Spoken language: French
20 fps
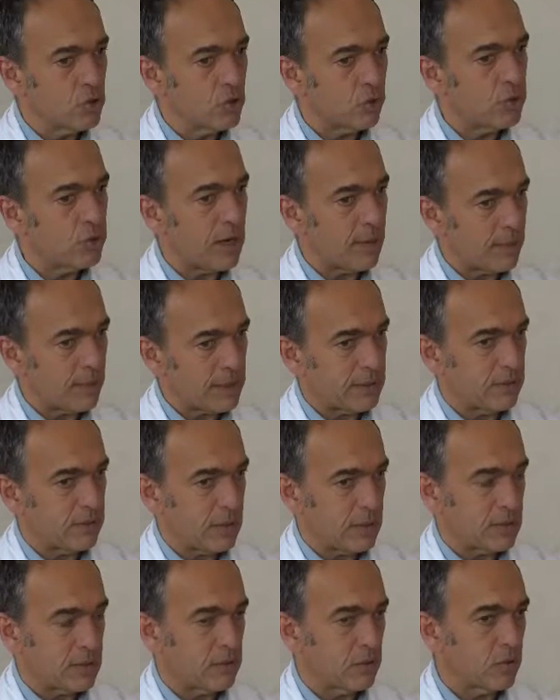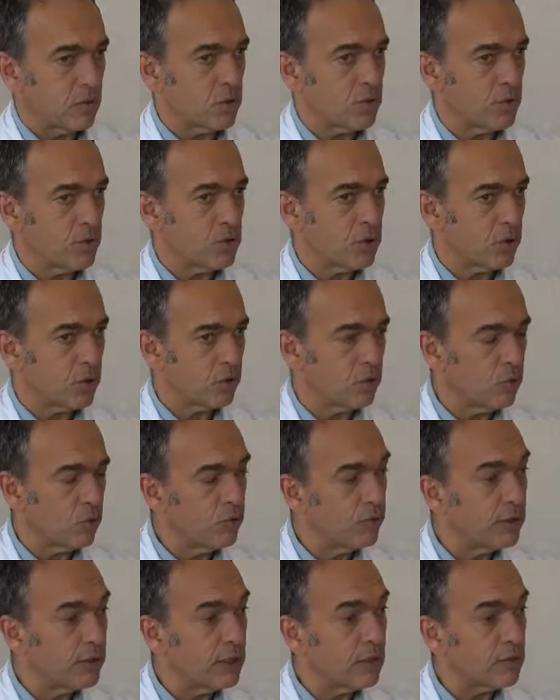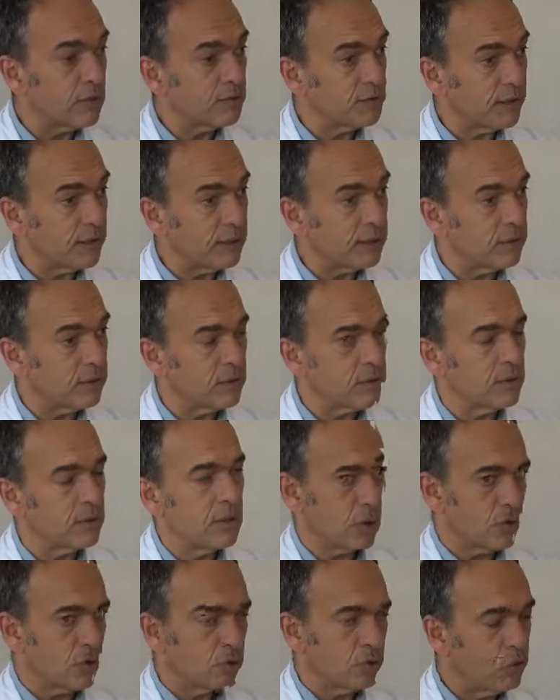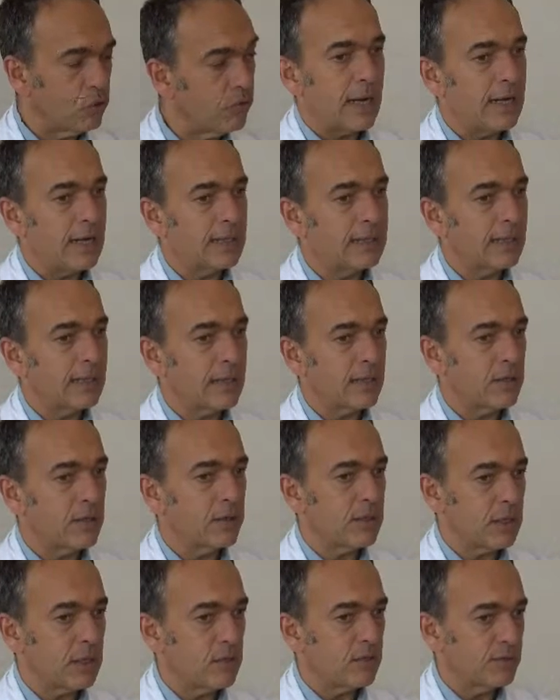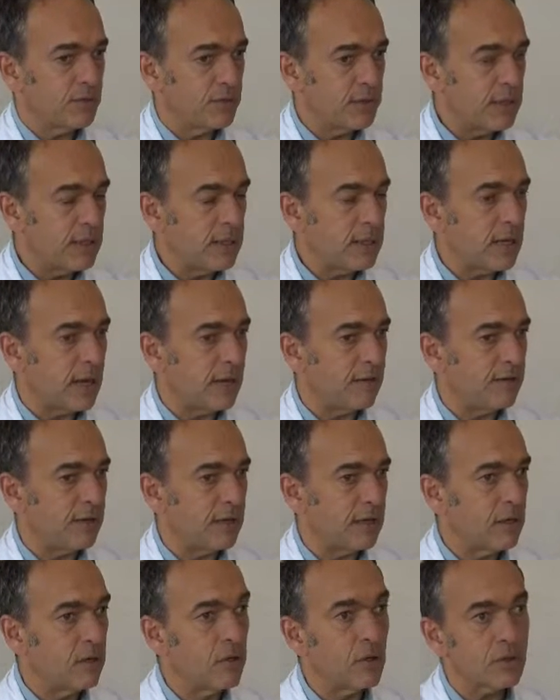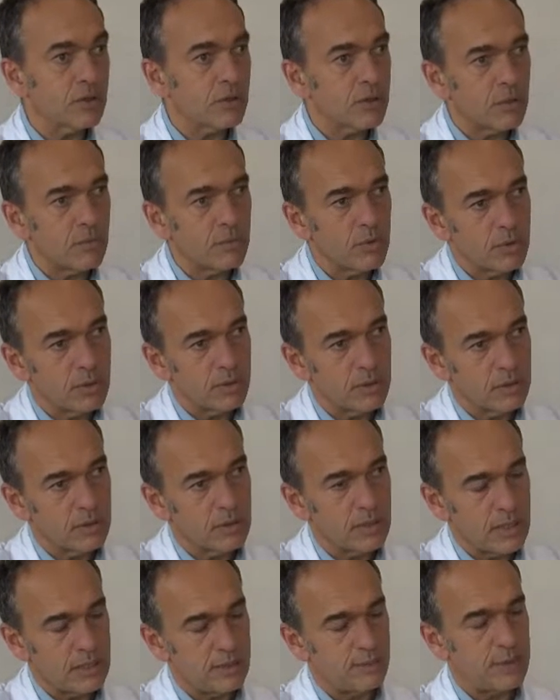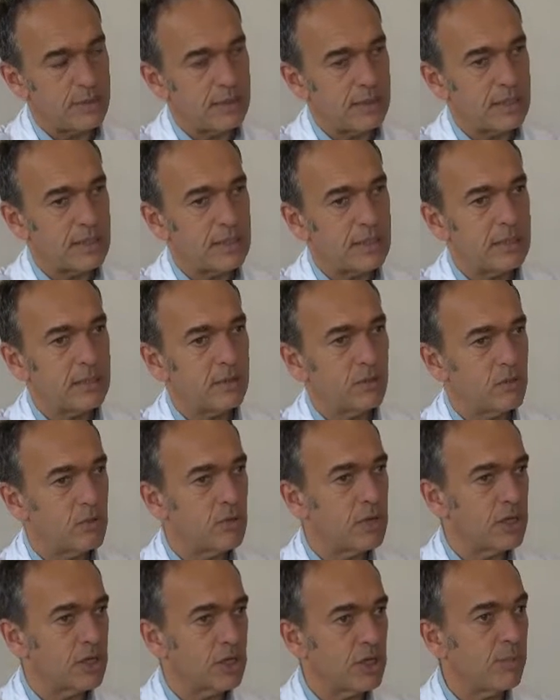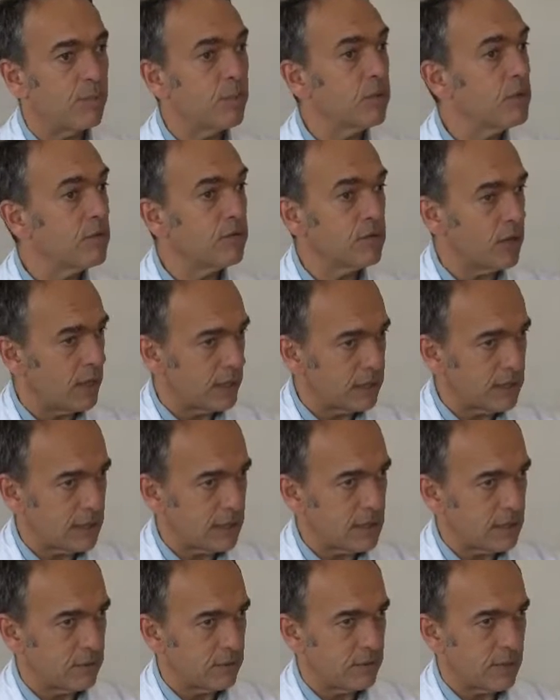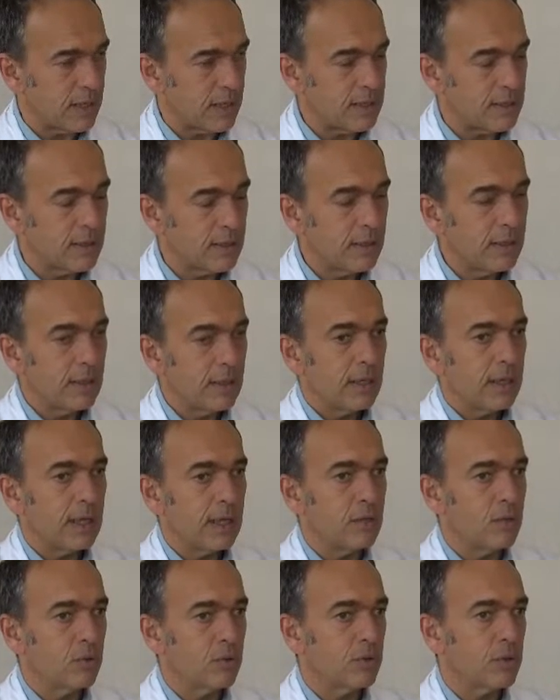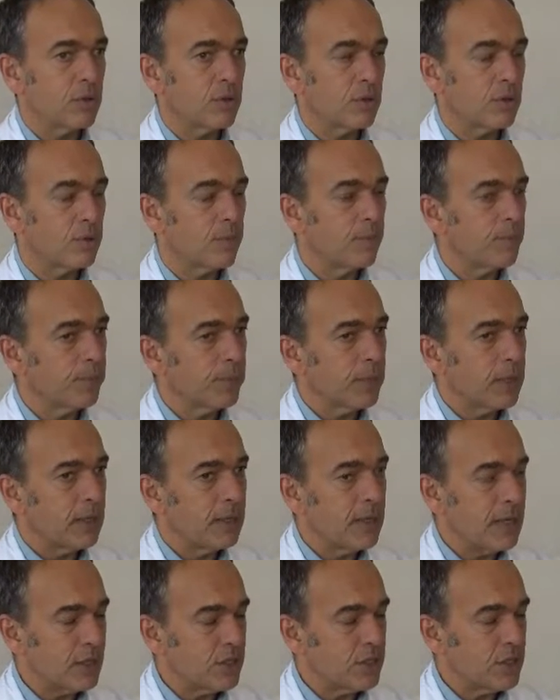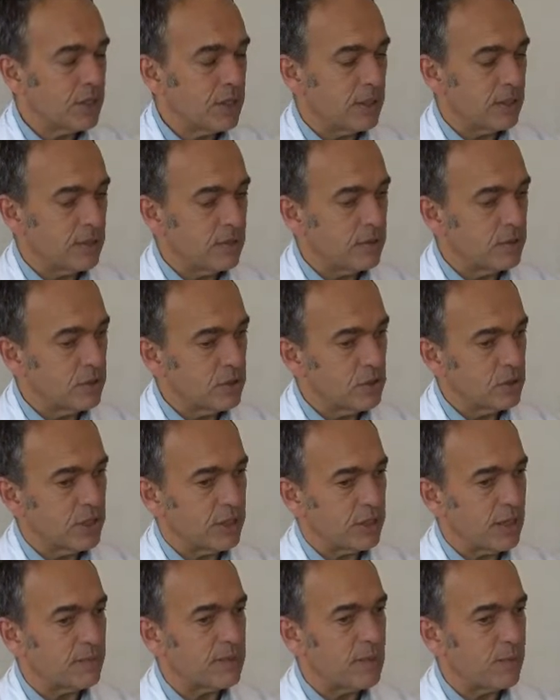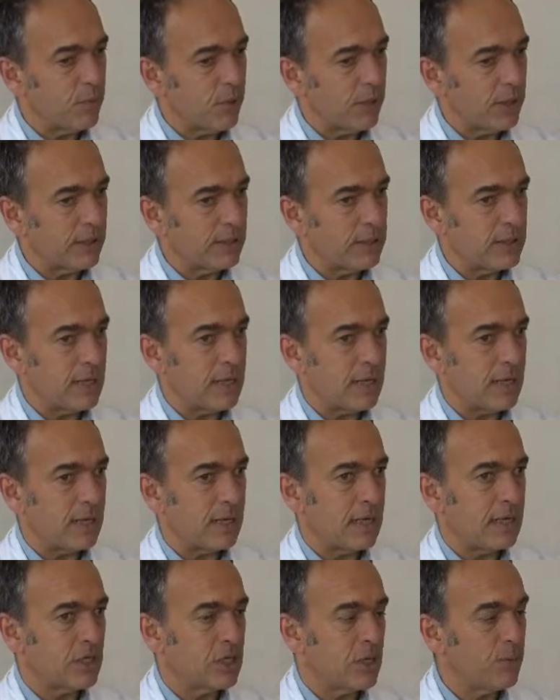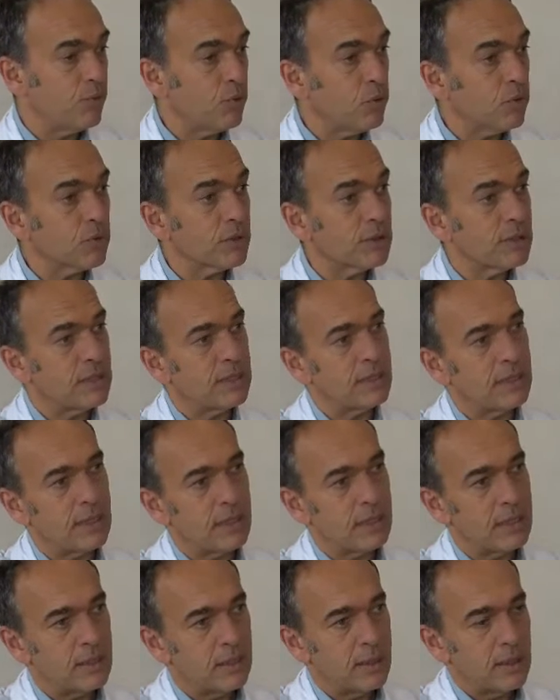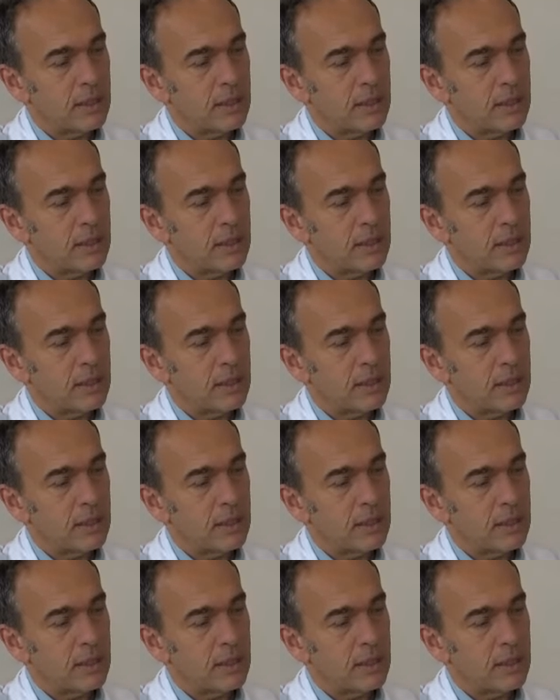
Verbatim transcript: jour de la présentation, je me suis retrouvé en fait euh, à l'intérieur d'un amphi avec l'ensemble des spécialistes de la chip au niveau international. Et donc euh, là, j'étais un petit peu inquiet et j'ai pu constater